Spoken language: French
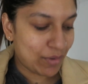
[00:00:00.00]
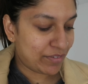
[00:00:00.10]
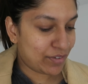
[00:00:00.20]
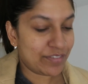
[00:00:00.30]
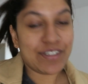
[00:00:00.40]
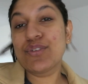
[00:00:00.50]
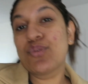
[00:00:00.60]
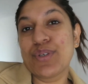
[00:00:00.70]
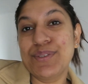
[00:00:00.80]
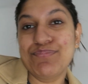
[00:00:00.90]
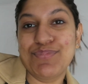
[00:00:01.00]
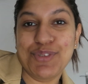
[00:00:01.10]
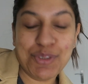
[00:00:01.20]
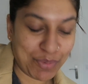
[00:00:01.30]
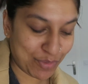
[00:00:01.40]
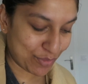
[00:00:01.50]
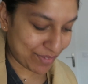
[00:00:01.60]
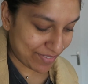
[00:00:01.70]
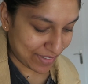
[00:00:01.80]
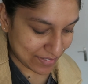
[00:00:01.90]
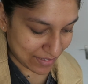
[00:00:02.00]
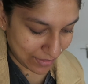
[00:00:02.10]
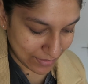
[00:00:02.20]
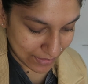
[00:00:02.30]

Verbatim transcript: Waffle Factory. Donc je pense qu'on va faire ça.